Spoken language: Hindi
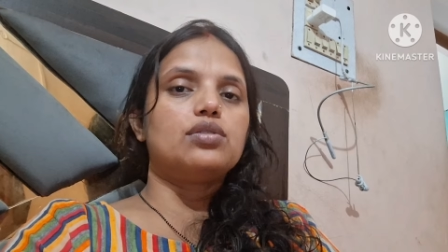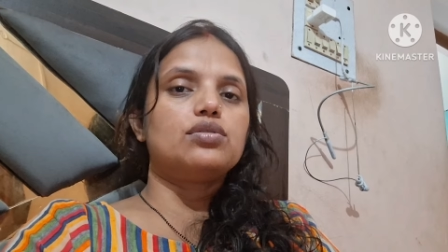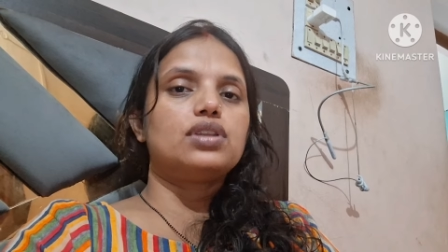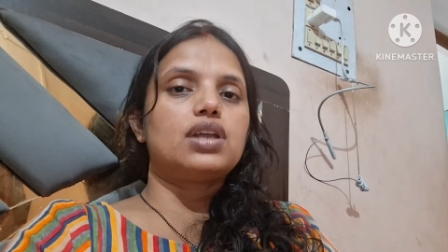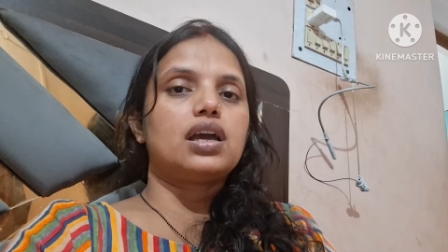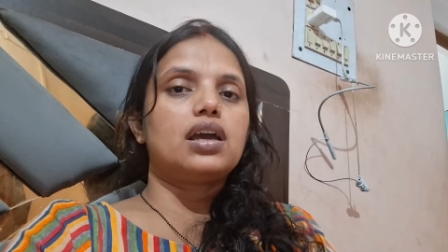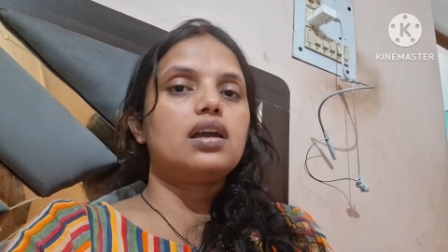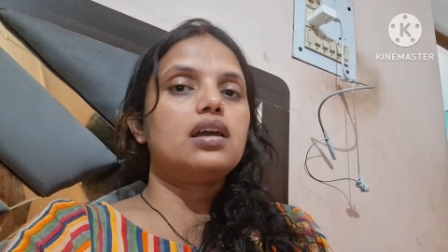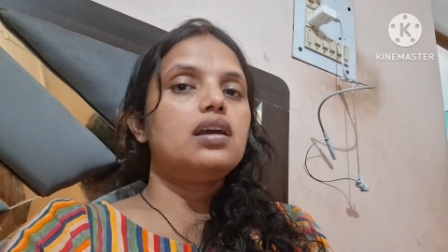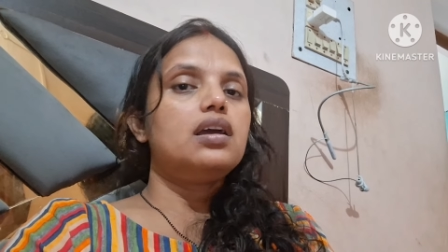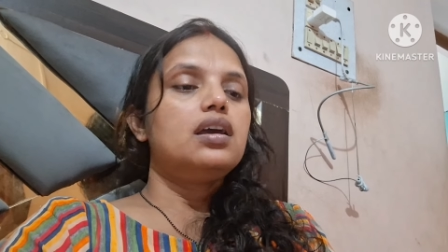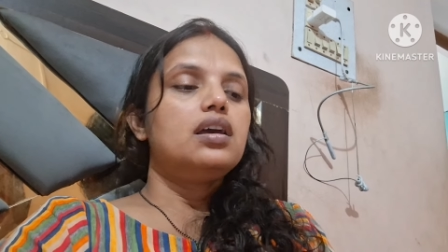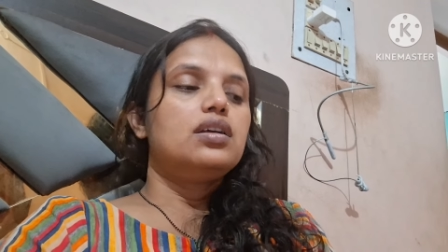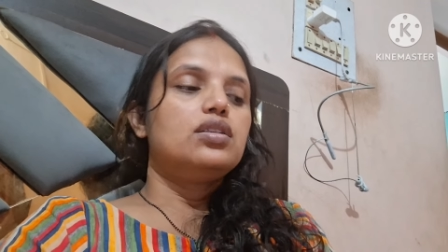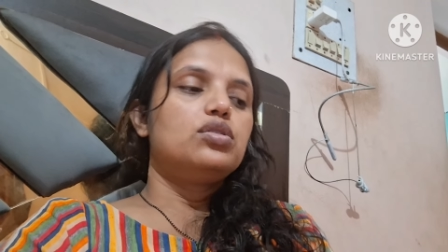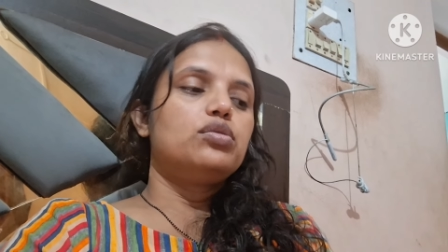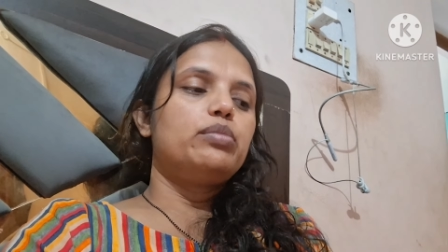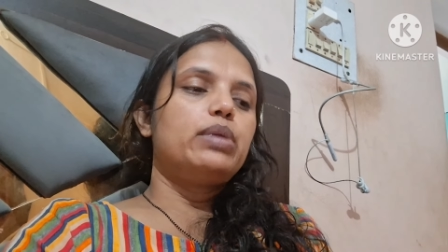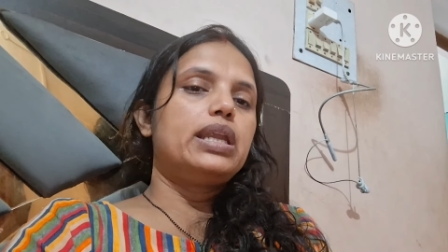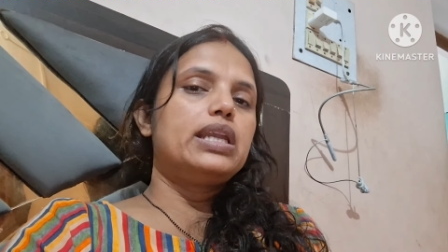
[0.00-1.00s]
होता है
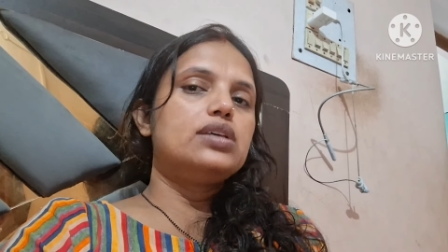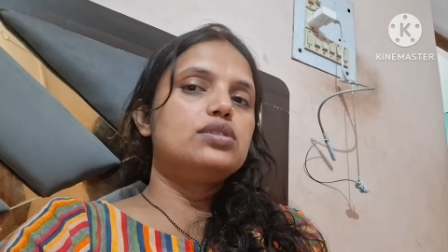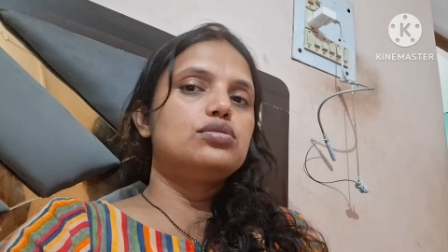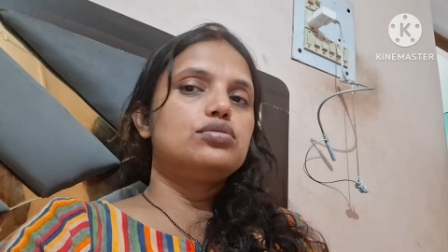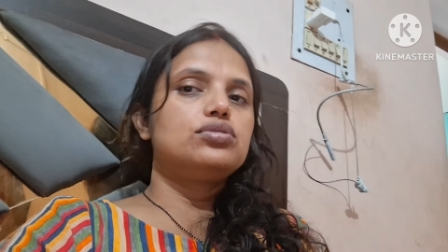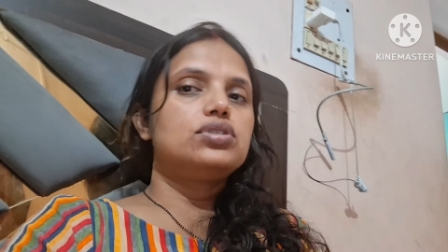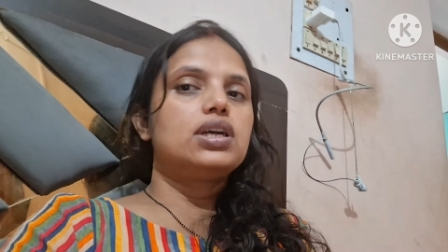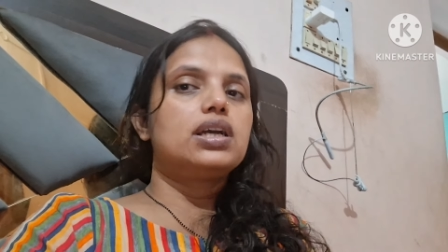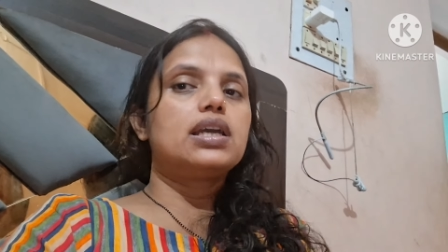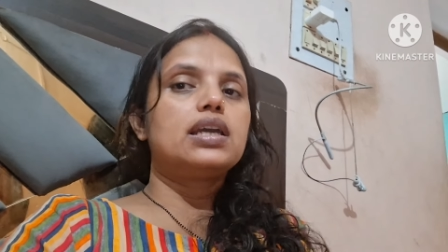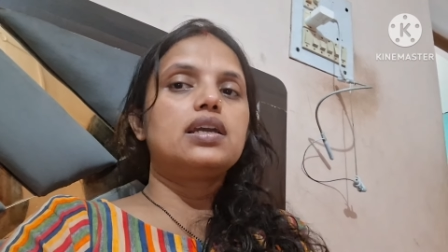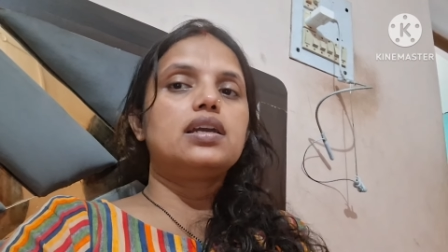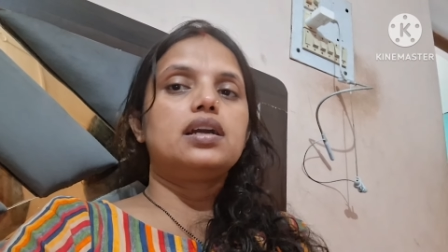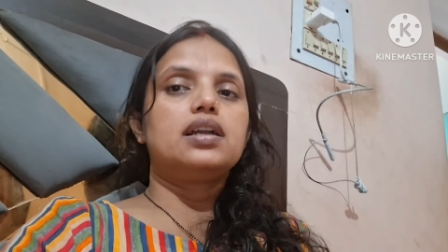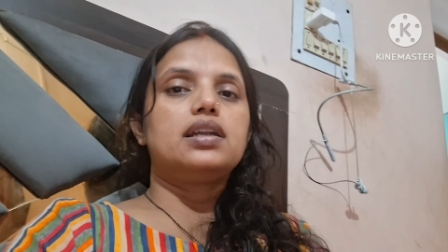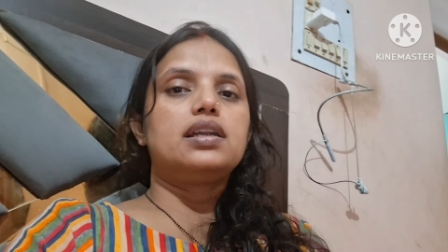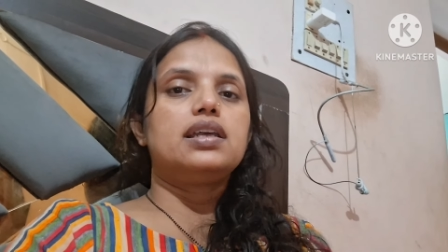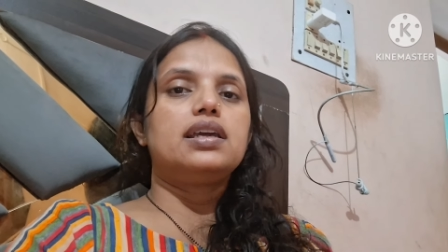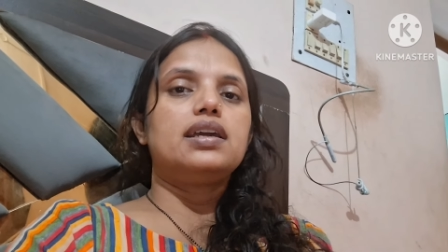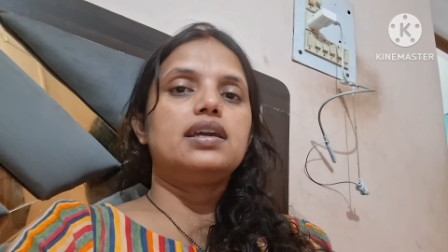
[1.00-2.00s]
तो मैंने सोचा कि
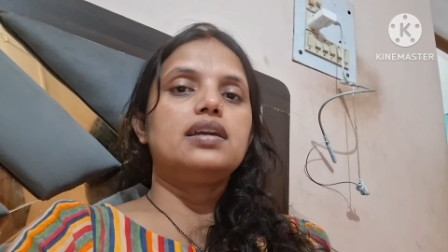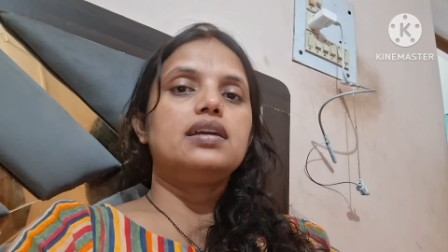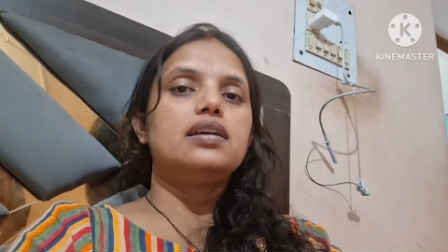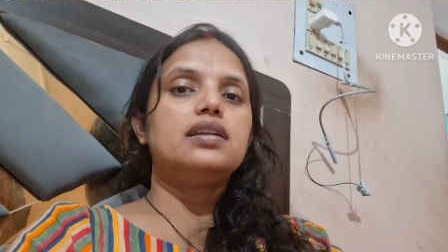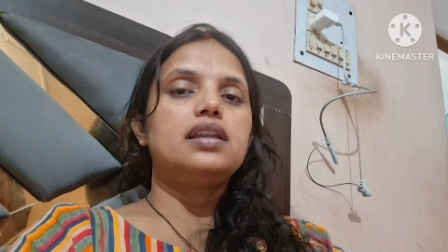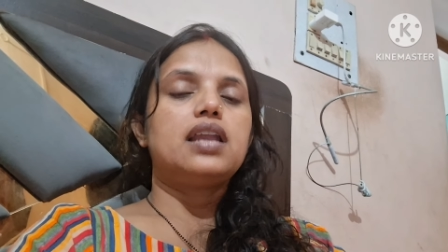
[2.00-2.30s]
इकट्ठे